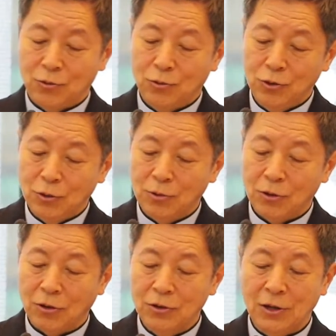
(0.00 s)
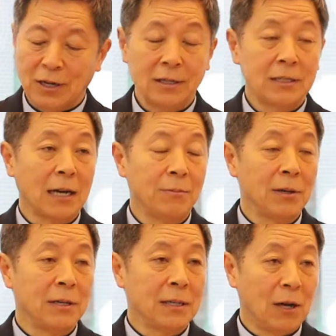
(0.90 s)
유럽으로 건너가는
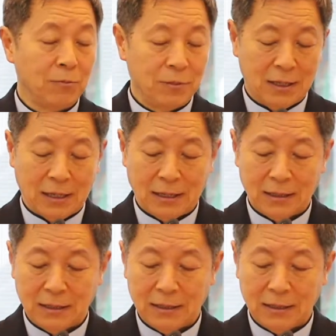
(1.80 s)
장면이 나옵니다.